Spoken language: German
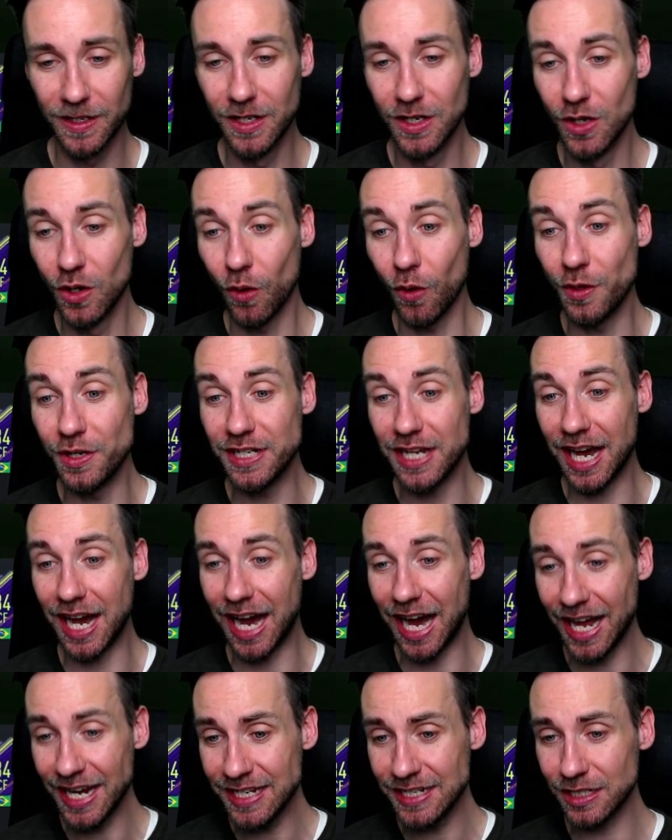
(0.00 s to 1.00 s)
Und der
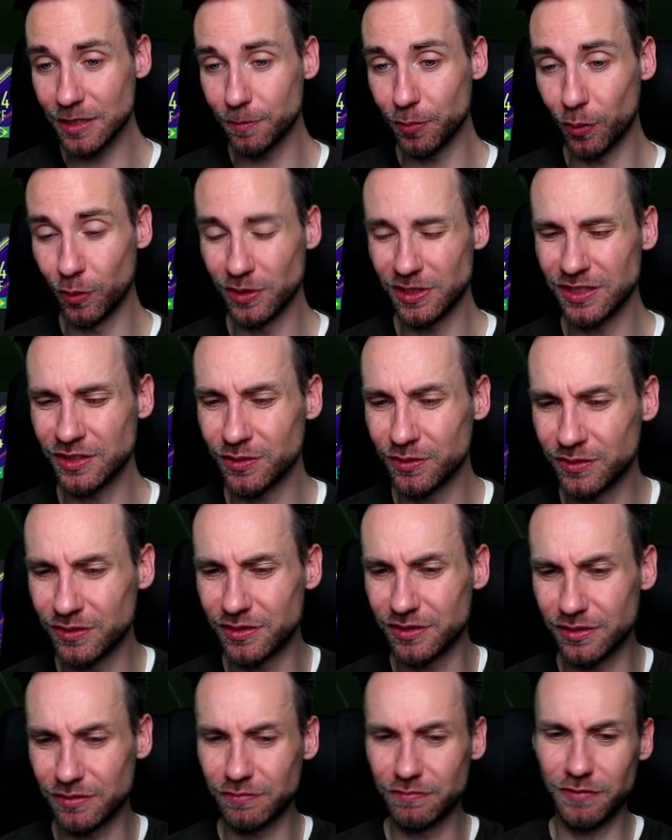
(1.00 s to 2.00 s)
andere Punkt ist,
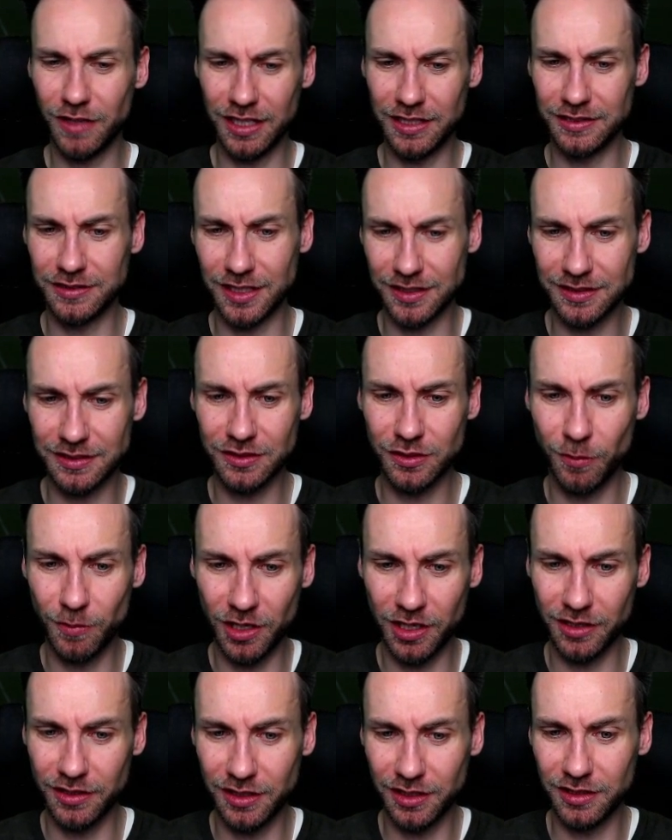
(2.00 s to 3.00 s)
und weil das ist
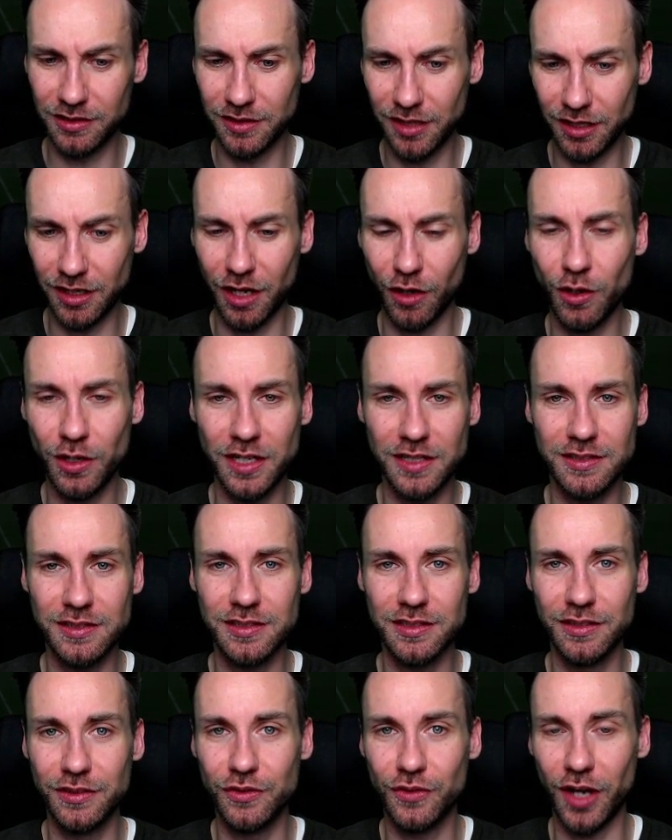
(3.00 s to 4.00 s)
nochmal dann auch jetzt
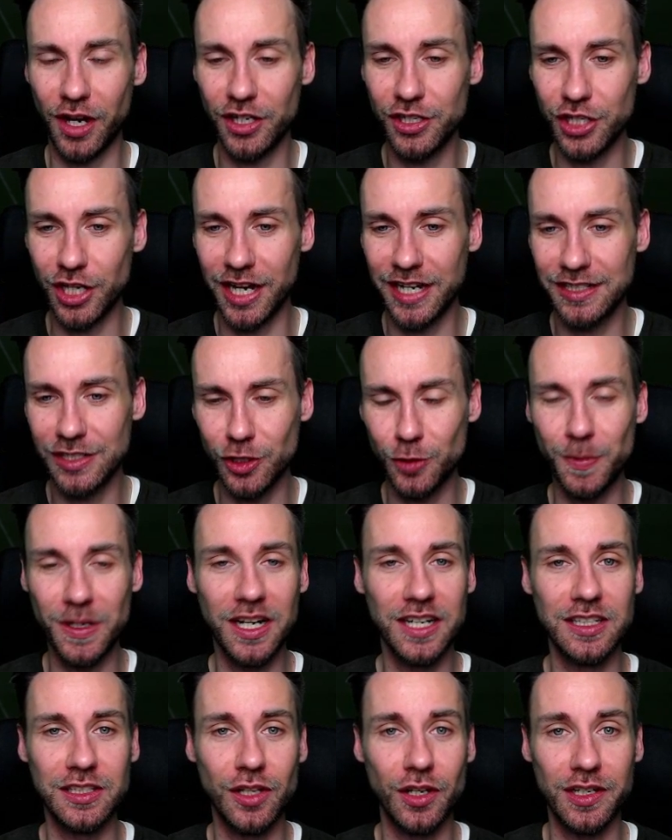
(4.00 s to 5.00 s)
entscheidend, die Spieler,
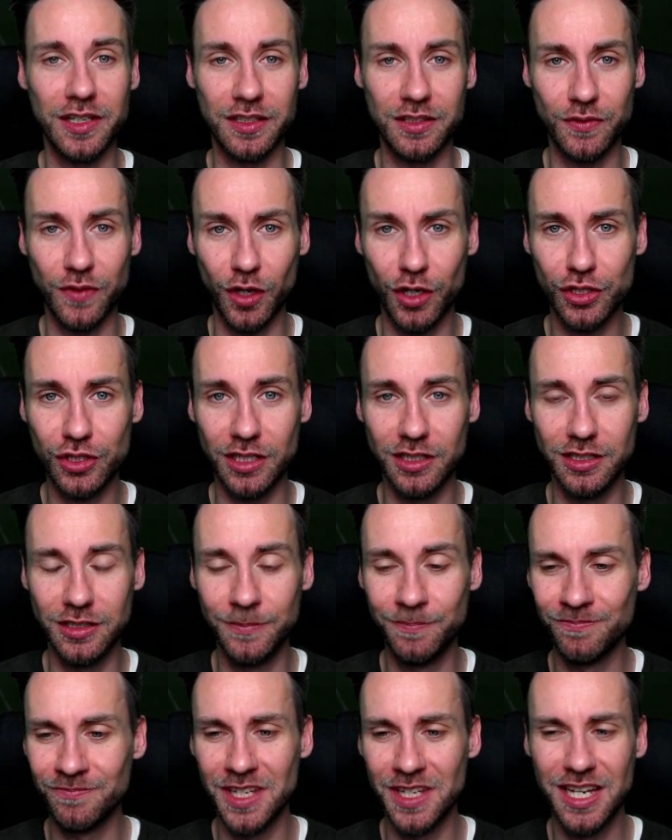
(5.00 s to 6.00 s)
die ich euch jetzt vorstelle,
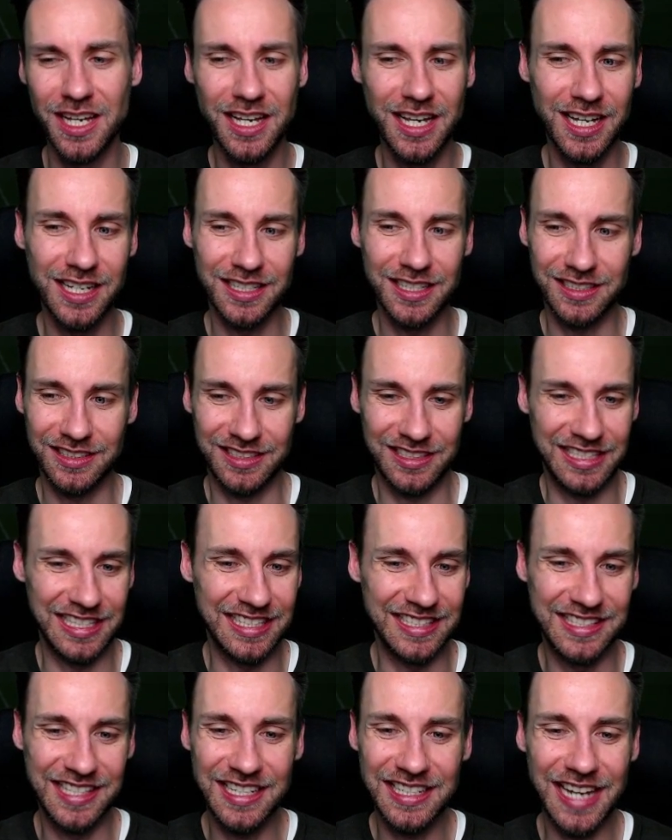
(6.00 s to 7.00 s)
die
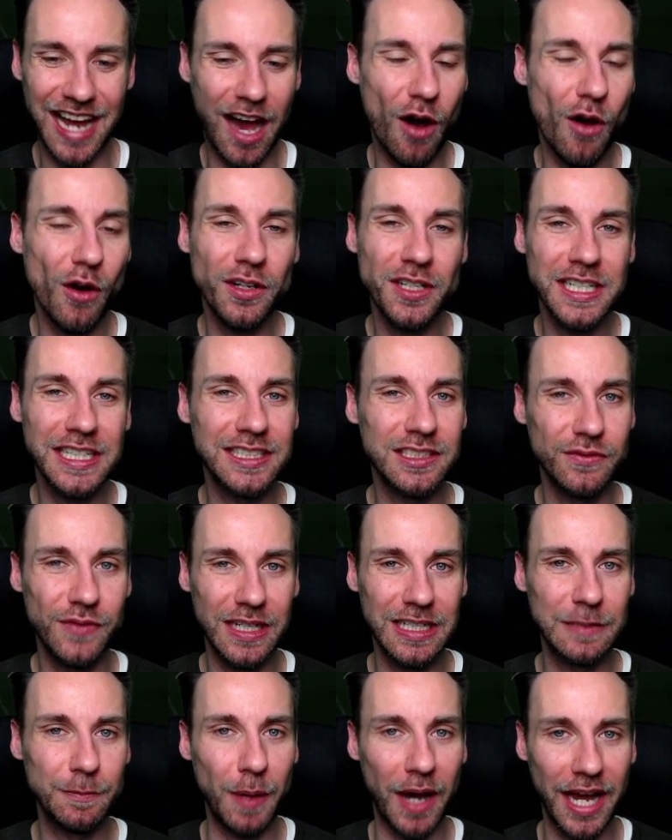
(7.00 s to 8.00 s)
sind auch nicht
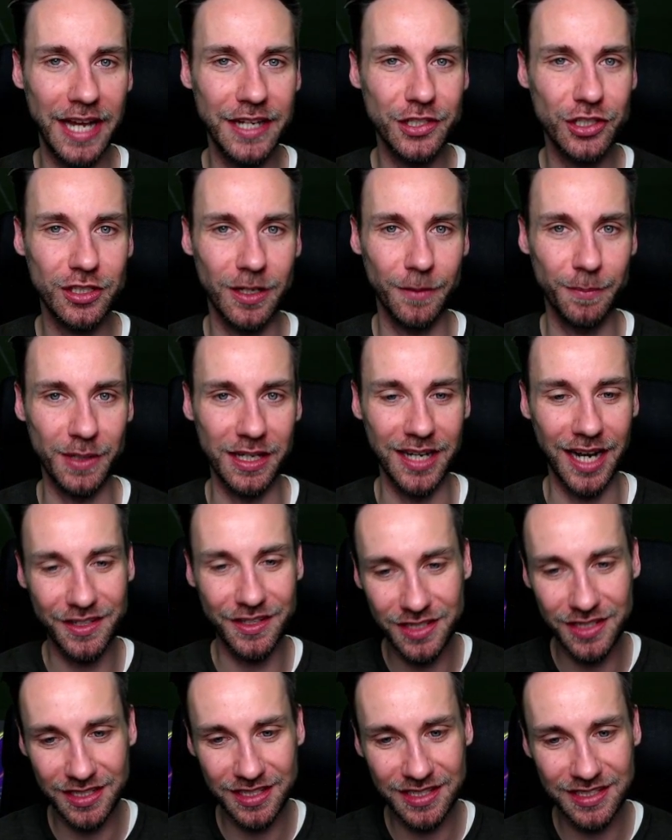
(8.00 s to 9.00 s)
zwingend preisstabil. Also
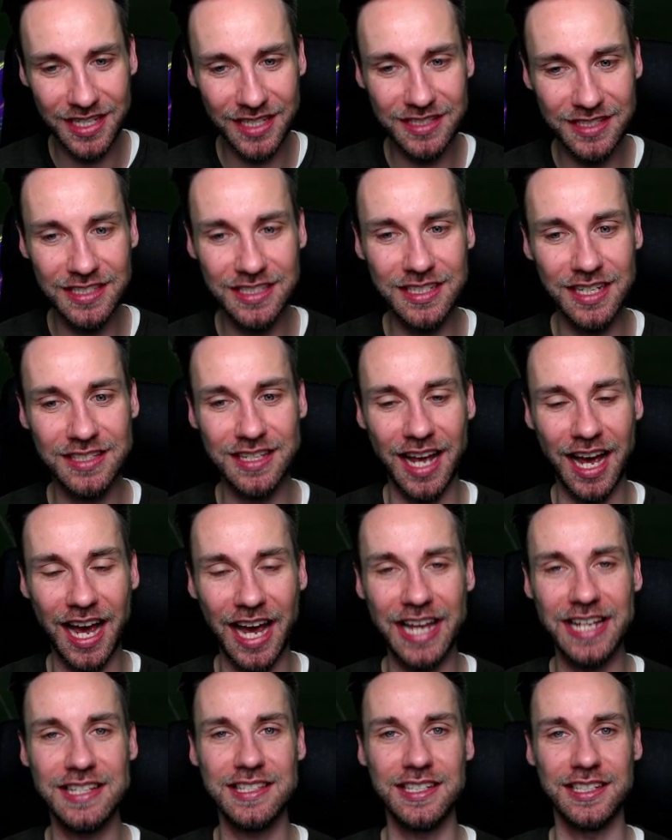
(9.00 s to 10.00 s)
das ist jetzt nicht das
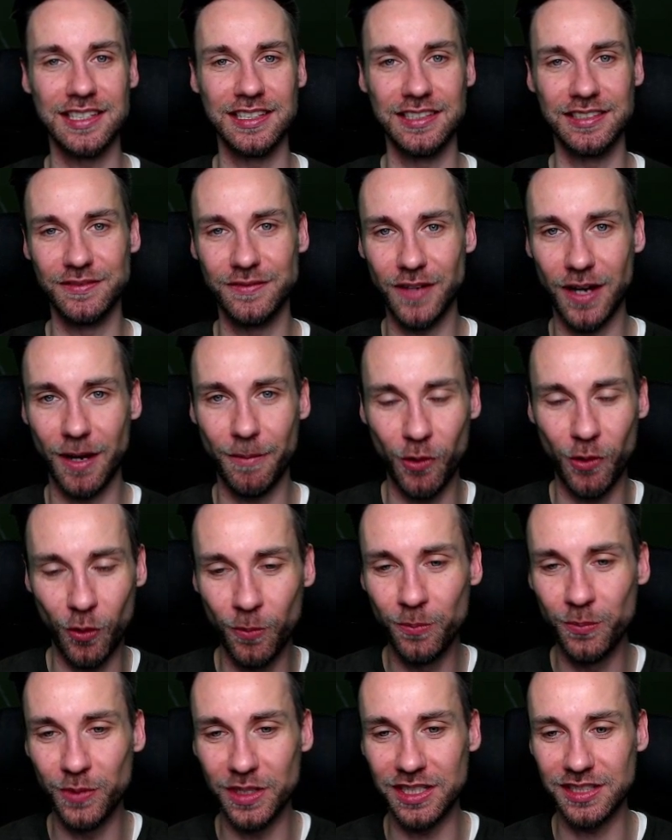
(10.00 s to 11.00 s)
Einzige,
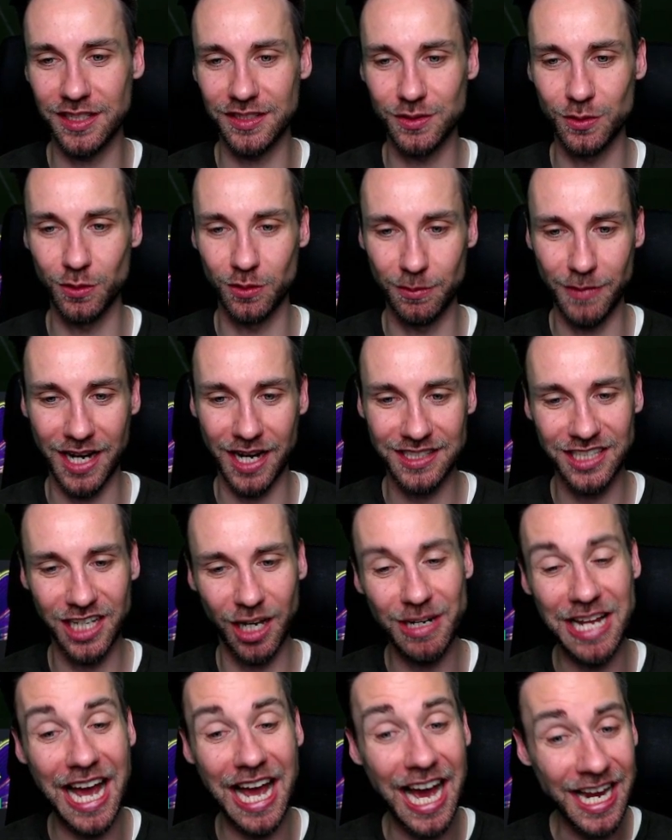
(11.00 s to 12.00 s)
warum ich das so gemacht habe.
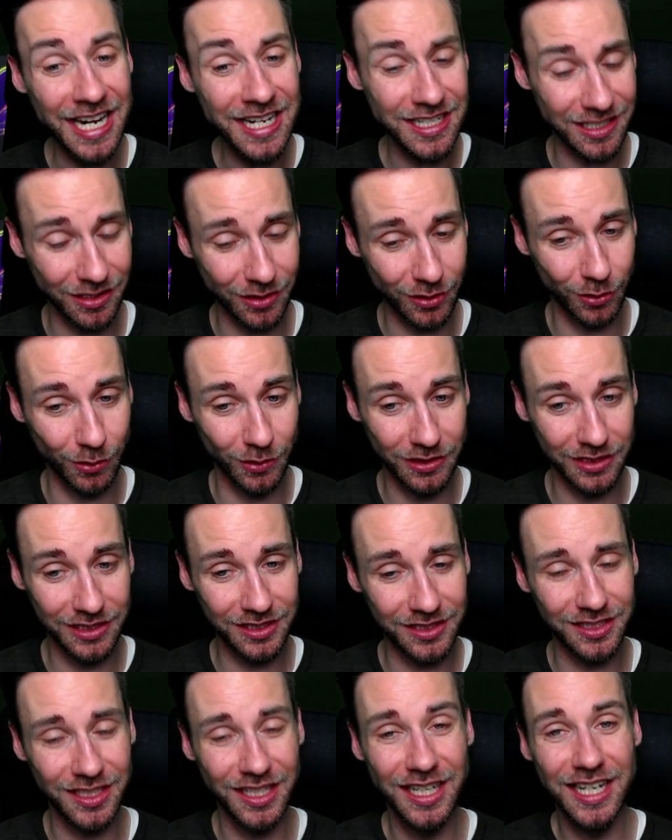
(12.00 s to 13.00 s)
Der andere Grund
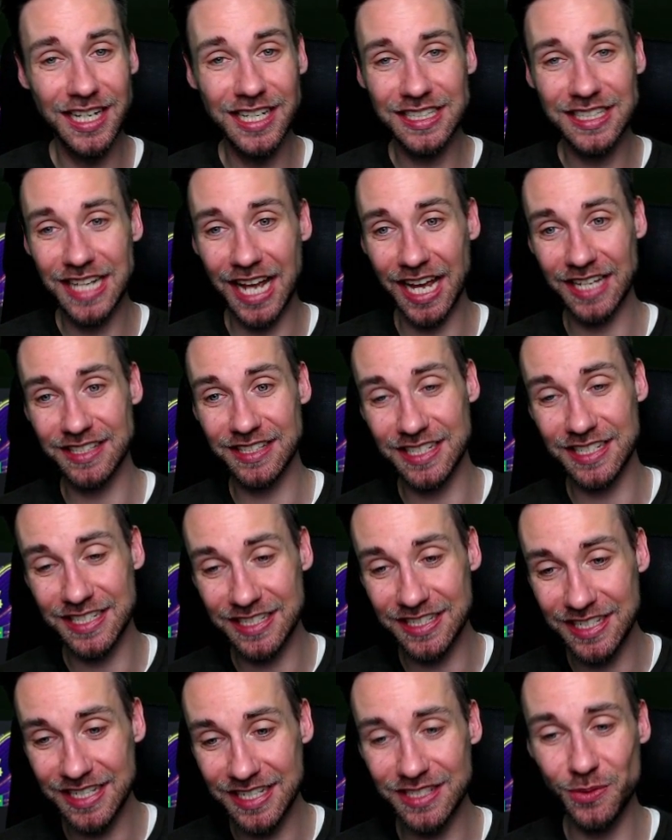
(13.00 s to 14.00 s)
ist, dass ich
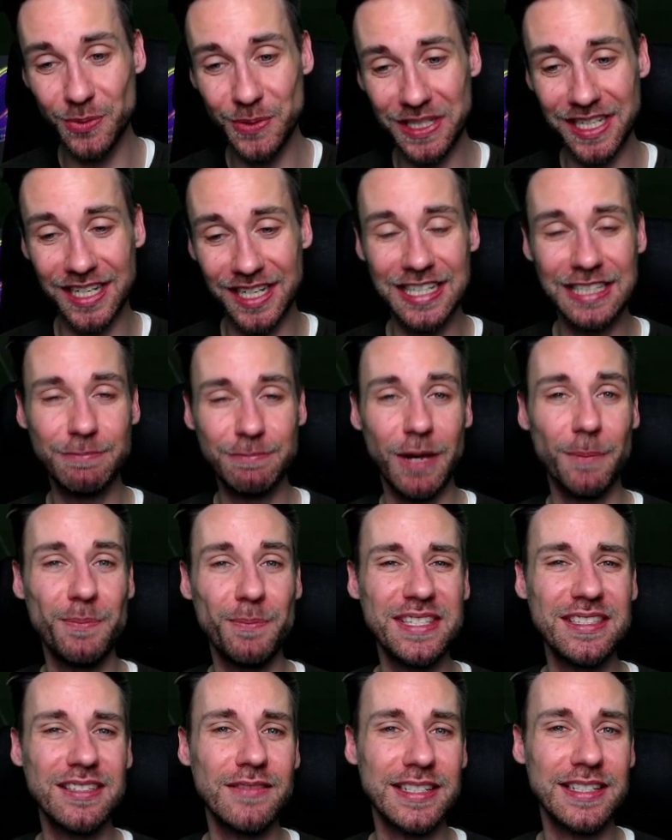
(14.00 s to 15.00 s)
diese Weekend League mal ein
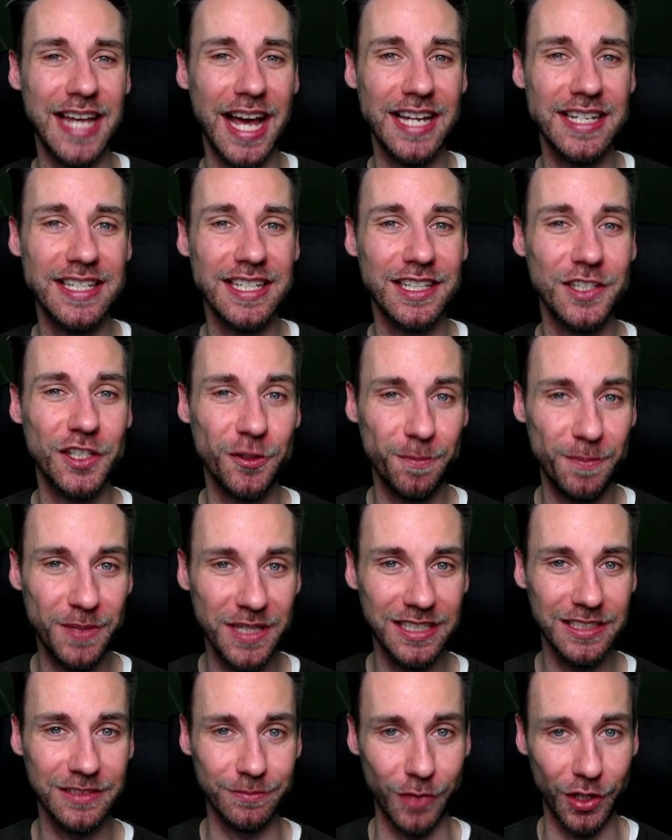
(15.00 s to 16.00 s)
bisschen was anderes
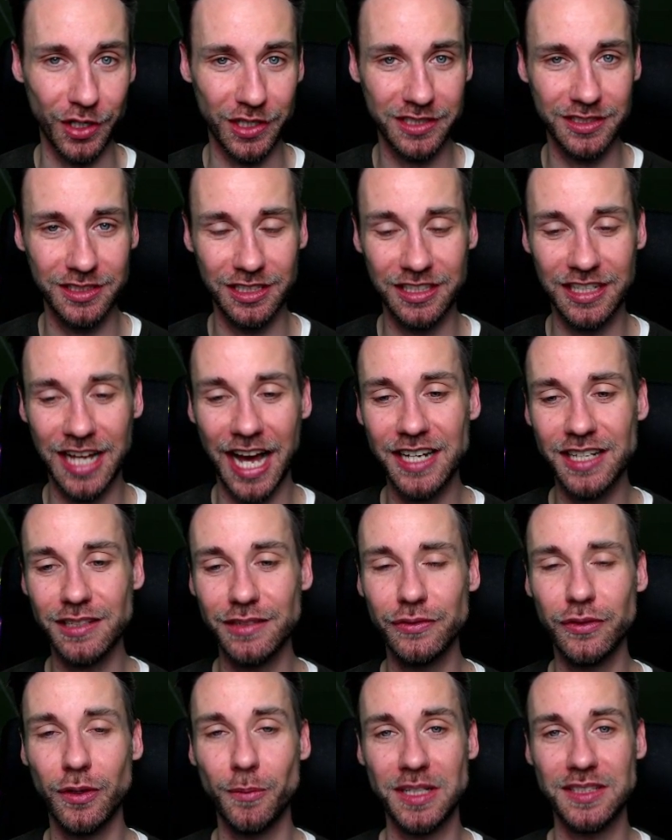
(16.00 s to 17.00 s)
spielen möchte, eine andere
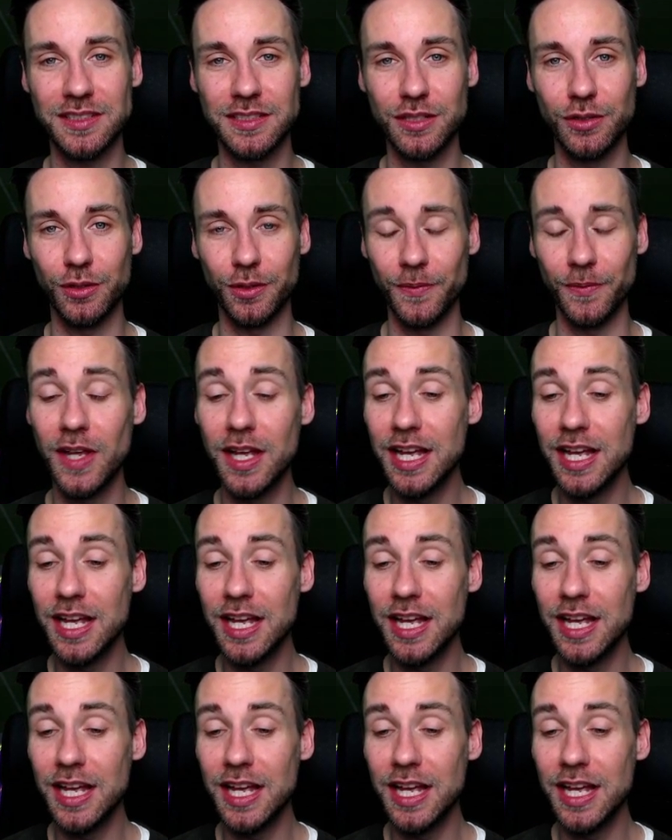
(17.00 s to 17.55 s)
Formation.